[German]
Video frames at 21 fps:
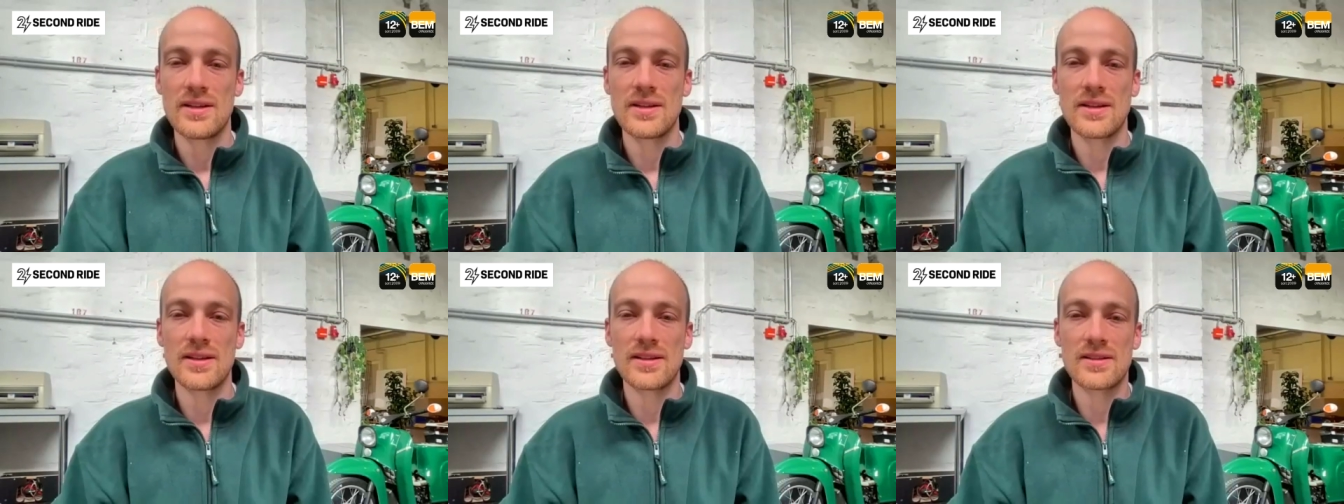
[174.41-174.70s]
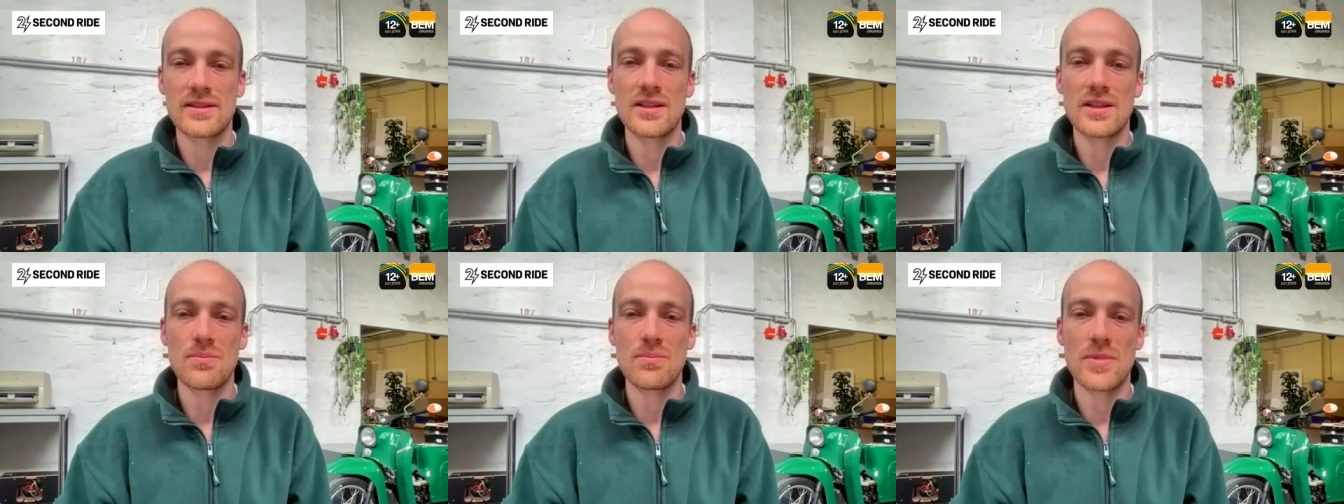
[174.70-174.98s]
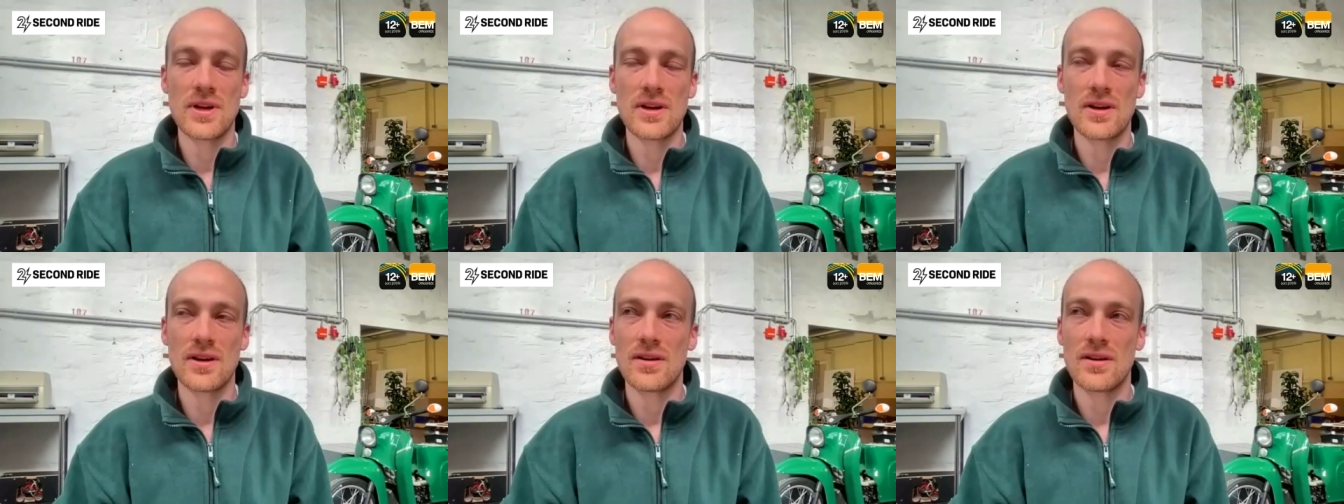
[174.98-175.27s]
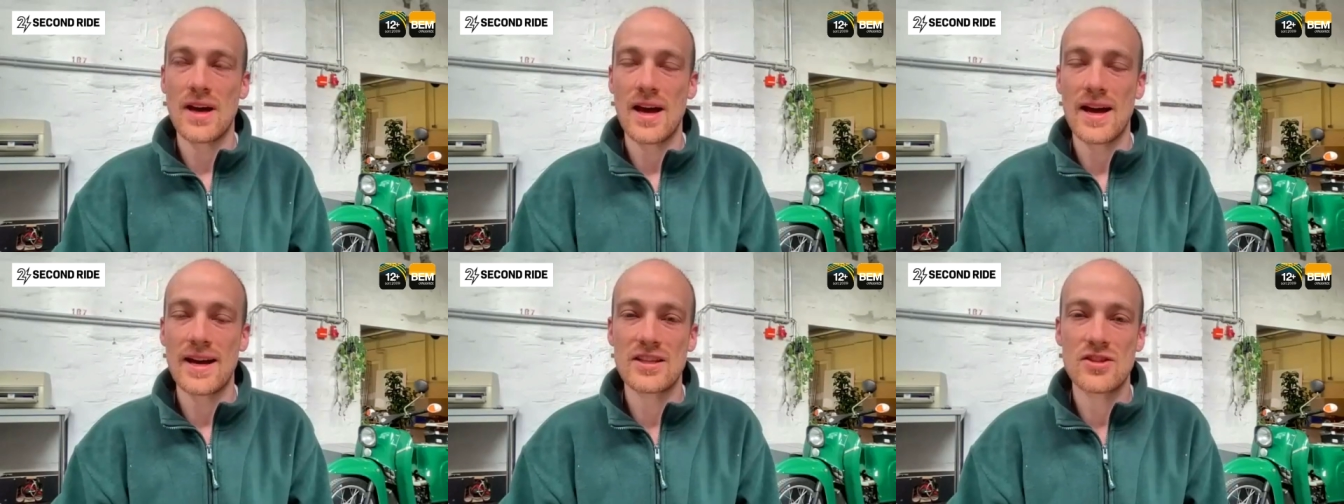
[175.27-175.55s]
die jetzt nicht
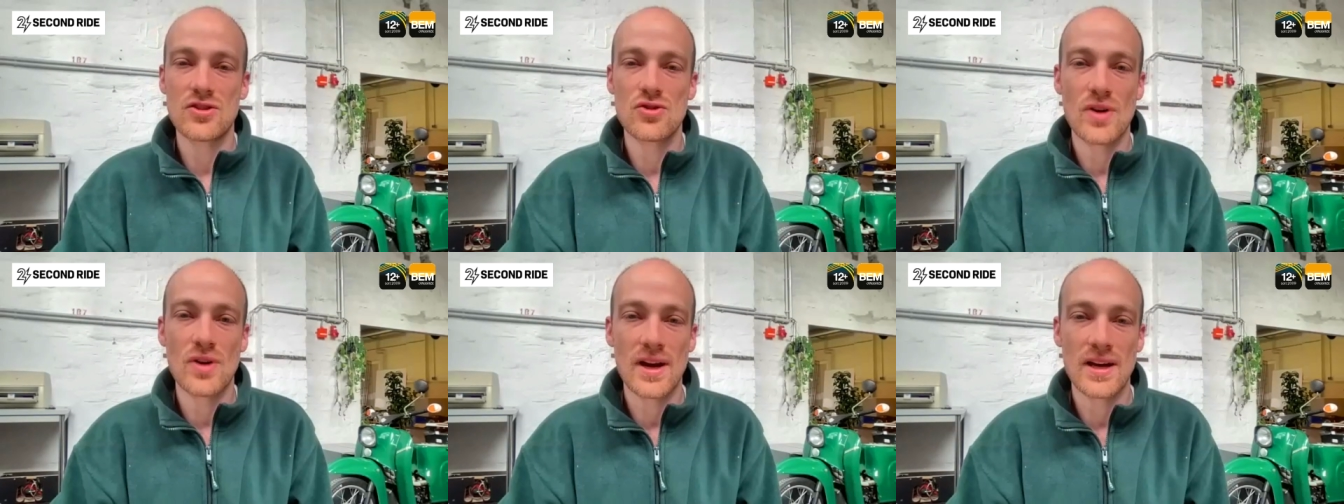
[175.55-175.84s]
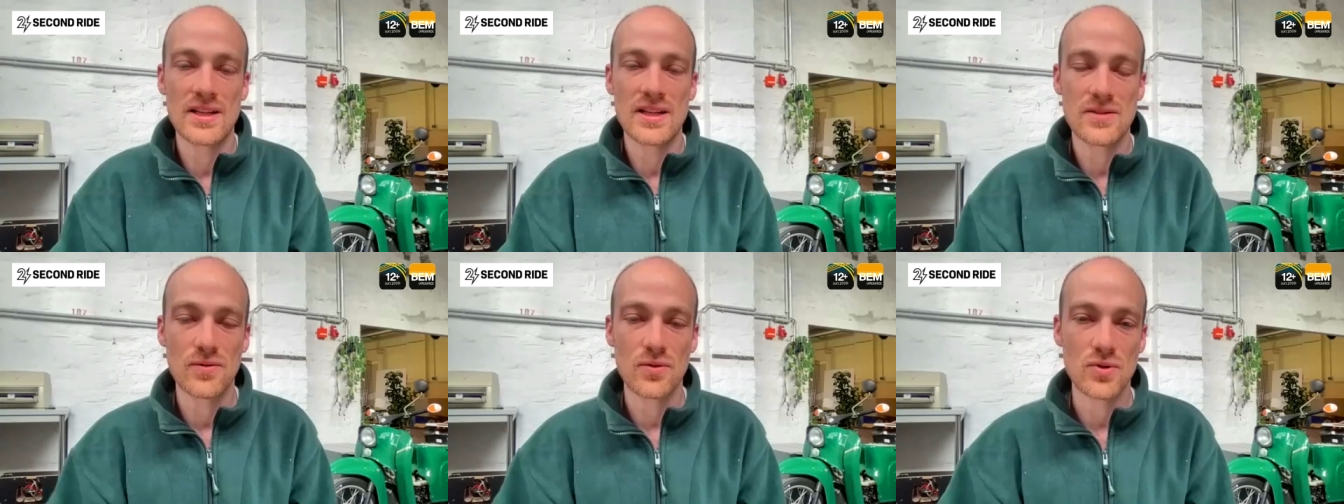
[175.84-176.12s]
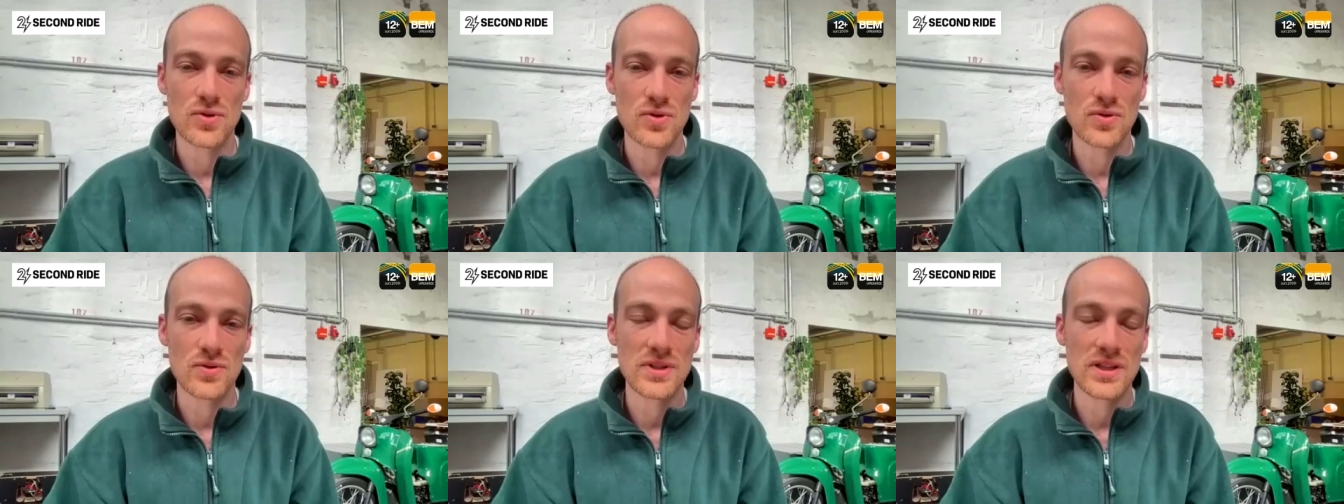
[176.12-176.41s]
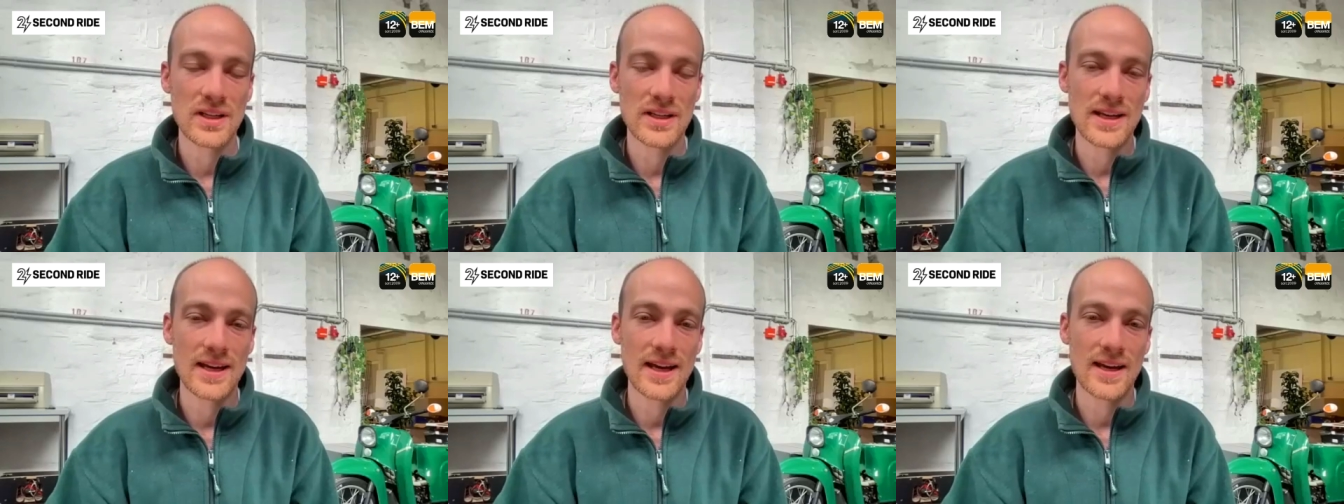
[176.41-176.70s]
mehr eins zu eins
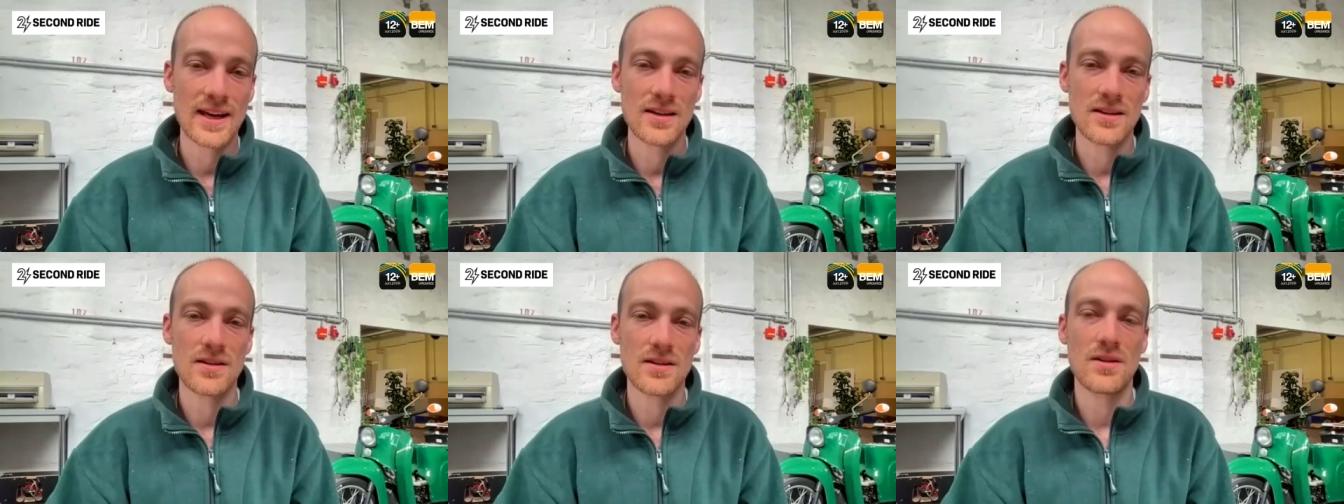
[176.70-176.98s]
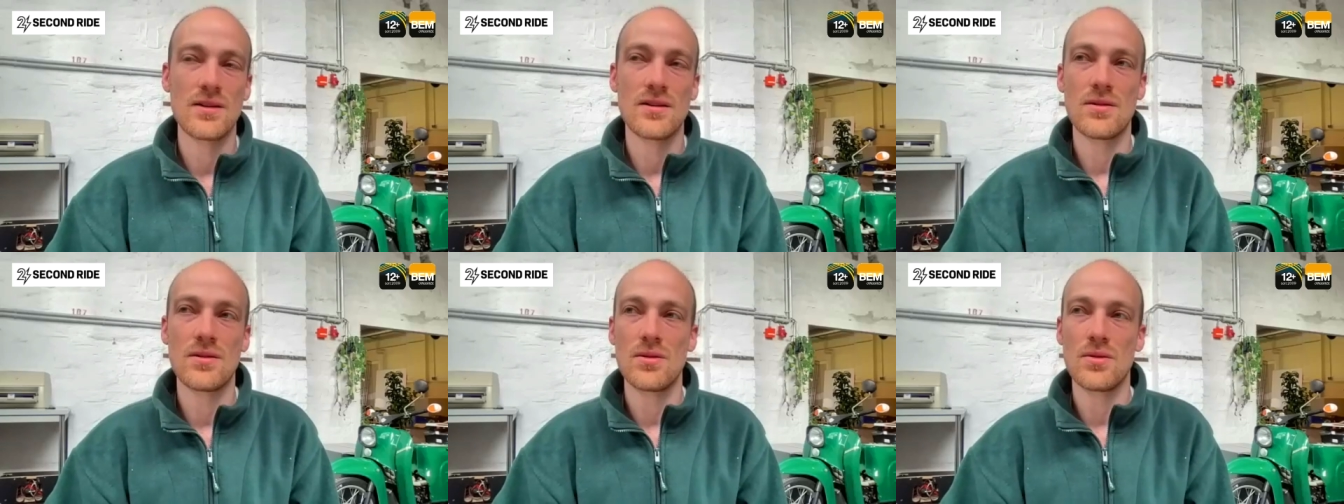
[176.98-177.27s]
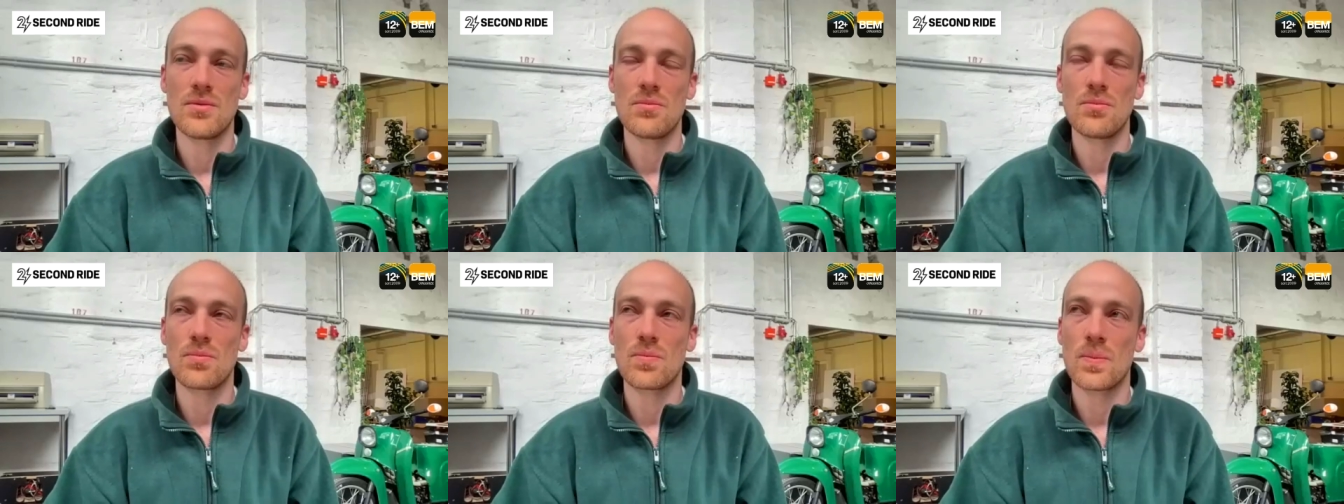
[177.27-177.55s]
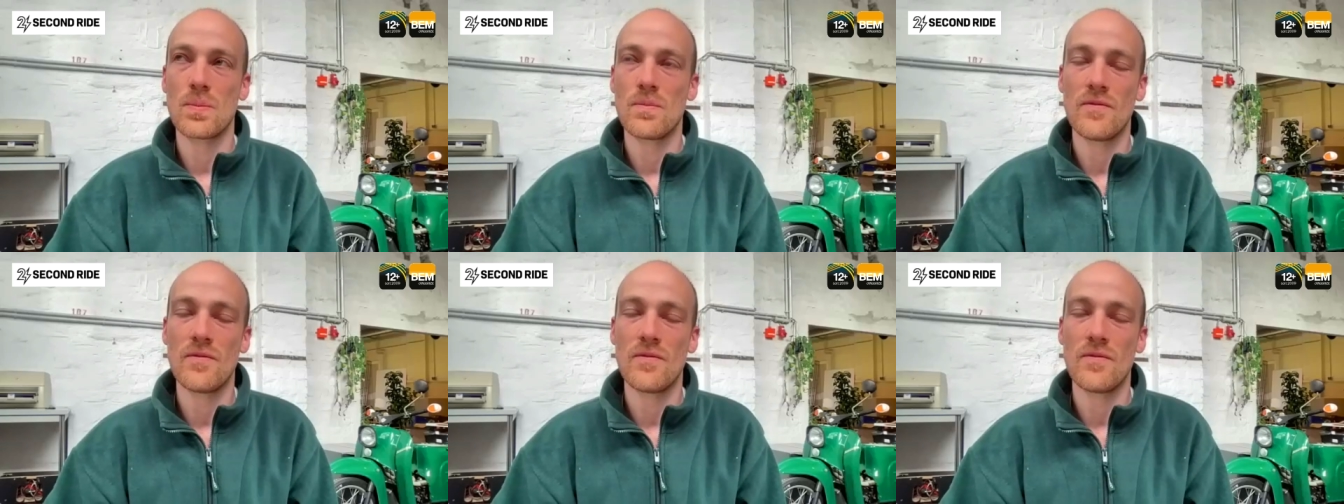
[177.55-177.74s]
funktionieren kann, ähm,